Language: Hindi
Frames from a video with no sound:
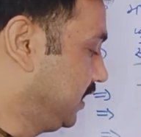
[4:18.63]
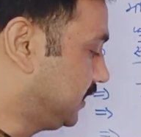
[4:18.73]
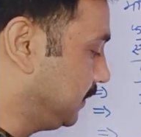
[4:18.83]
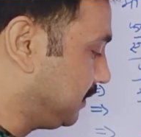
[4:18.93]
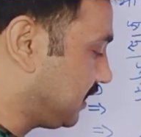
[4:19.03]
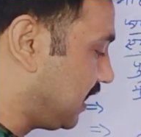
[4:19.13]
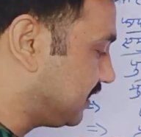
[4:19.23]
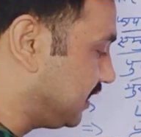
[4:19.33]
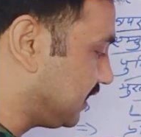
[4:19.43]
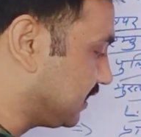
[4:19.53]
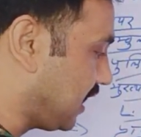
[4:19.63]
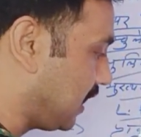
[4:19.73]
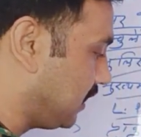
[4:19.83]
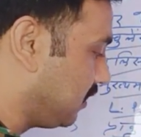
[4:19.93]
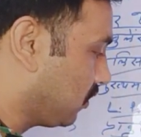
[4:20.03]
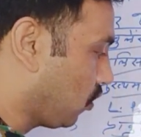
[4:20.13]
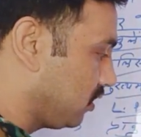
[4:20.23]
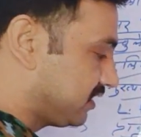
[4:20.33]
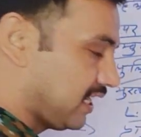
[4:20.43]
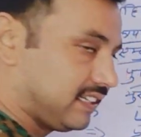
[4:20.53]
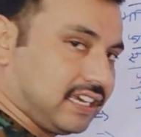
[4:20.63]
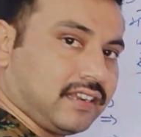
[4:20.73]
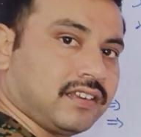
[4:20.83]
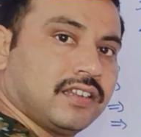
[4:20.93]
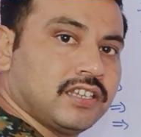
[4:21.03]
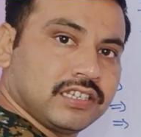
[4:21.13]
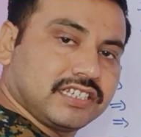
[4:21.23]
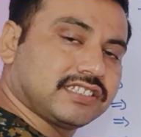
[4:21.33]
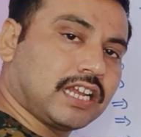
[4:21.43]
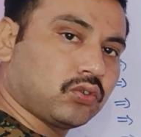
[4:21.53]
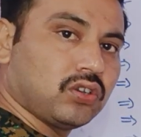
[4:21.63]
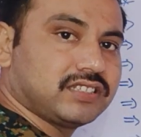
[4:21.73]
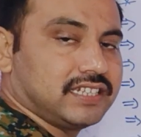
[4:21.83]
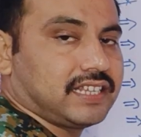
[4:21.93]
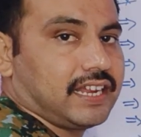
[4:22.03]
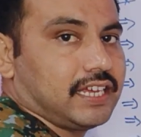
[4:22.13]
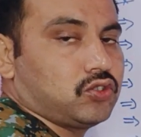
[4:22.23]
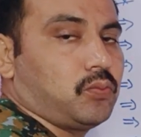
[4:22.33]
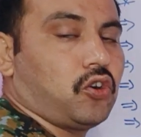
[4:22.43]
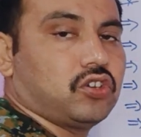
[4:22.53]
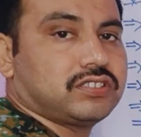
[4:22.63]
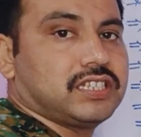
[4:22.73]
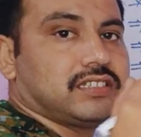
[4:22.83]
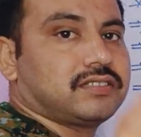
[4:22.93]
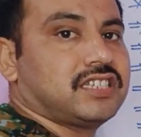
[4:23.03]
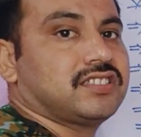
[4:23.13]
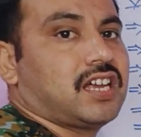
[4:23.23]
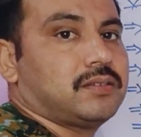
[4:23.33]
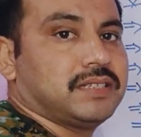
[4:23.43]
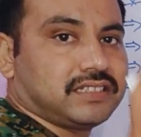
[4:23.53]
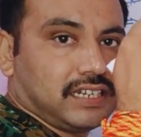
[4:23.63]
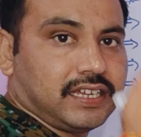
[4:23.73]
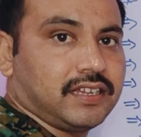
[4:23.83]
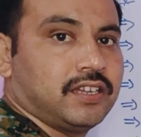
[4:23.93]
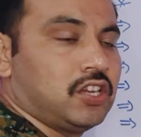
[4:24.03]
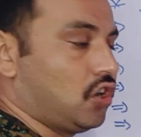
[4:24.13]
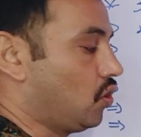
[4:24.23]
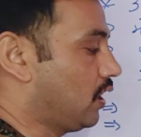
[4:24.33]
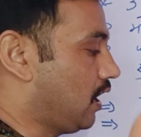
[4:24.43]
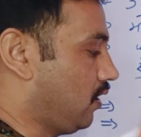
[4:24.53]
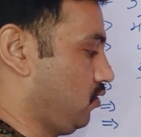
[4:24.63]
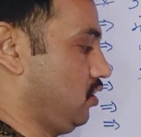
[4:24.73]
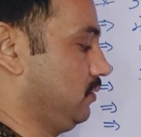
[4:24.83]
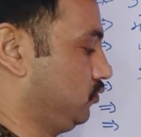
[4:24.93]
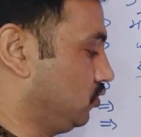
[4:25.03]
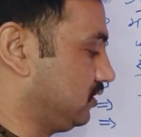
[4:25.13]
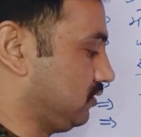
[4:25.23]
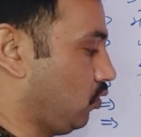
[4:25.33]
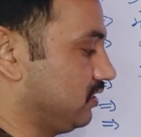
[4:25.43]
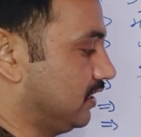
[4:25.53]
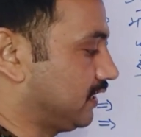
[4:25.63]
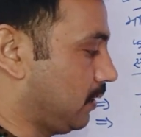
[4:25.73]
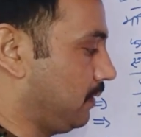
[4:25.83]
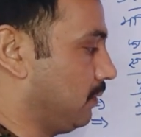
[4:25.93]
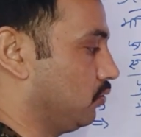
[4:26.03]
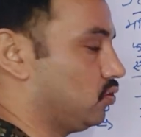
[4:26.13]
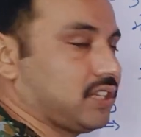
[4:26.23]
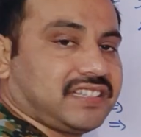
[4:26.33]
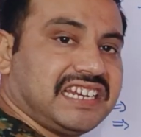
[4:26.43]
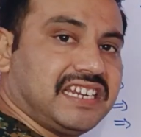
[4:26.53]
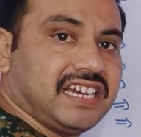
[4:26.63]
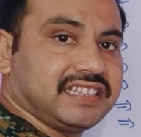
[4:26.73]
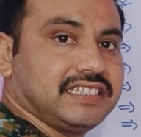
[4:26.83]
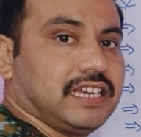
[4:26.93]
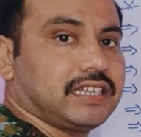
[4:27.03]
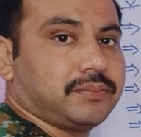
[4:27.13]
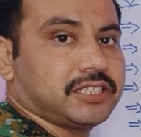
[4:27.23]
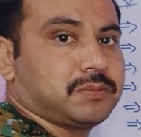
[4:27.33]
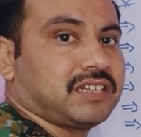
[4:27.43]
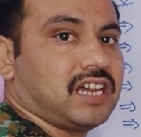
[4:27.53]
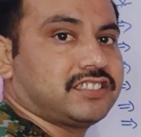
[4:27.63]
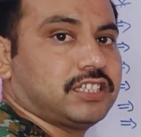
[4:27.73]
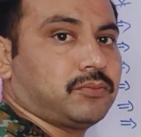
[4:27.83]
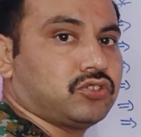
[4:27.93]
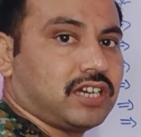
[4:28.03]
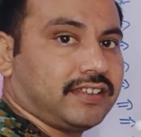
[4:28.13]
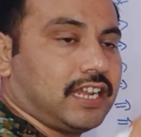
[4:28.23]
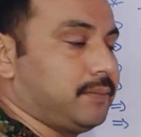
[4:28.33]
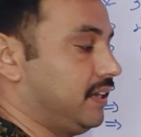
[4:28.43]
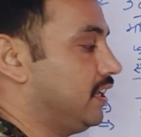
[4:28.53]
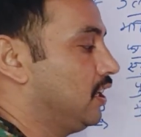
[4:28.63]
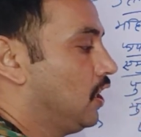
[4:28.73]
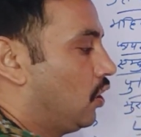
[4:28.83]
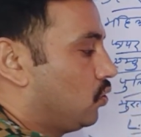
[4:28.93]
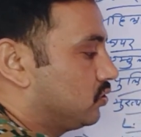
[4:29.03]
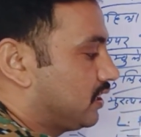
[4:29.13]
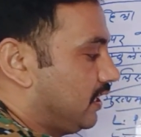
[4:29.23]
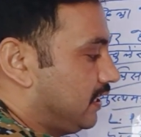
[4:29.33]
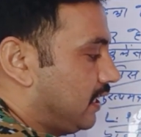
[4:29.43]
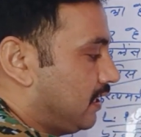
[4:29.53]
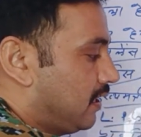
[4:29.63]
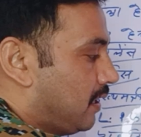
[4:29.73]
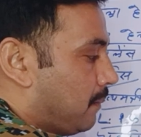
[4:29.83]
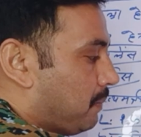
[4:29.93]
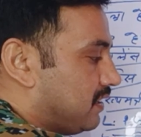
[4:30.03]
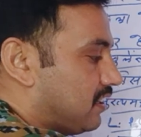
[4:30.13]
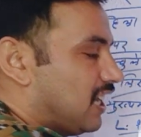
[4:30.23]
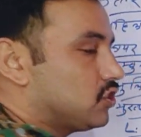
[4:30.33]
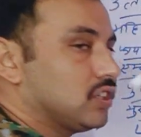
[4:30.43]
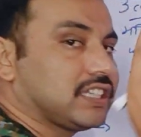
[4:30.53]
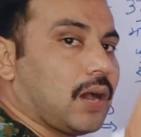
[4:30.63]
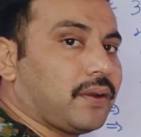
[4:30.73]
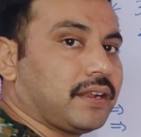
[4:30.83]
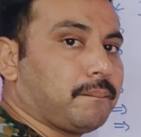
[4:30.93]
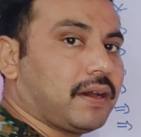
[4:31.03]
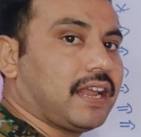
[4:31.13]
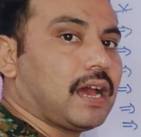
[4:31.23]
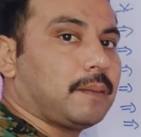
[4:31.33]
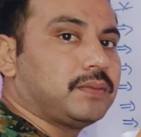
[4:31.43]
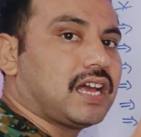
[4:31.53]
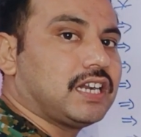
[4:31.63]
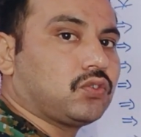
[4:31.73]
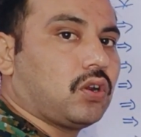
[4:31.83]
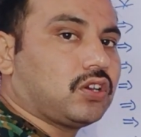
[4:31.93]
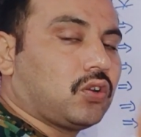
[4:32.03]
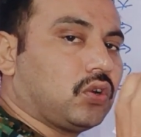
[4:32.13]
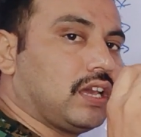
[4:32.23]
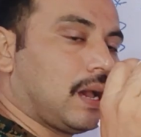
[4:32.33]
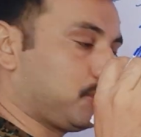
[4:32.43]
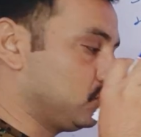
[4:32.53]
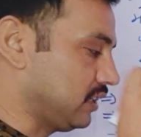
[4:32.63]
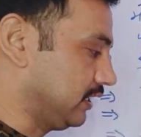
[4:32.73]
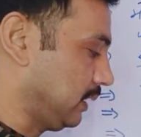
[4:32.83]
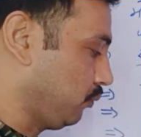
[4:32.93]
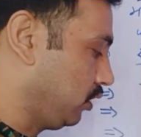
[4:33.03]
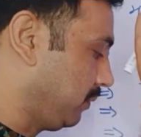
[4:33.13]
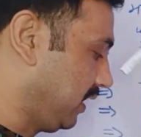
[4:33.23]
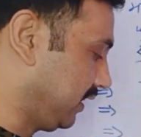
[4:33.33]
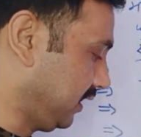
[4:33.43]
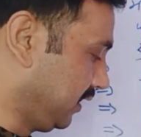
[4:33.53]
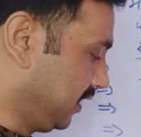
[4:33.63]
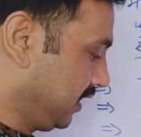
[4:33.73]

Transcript: इसी प्रकार से किसान कॉल सेंटर किसान कॉल सेंटर है जो बहुत से किसान मित्र हैं और और जो कॉल सेंटर में हम उनको जानकारी नहीं लगती है कि हम किस प्रकार से आपको जानकारी मिले उसके लिए पंद्रह इक्यावन नंबर है आप डायरेक्ट कॉल करोगे आपको सहायता पूरी मिलेगी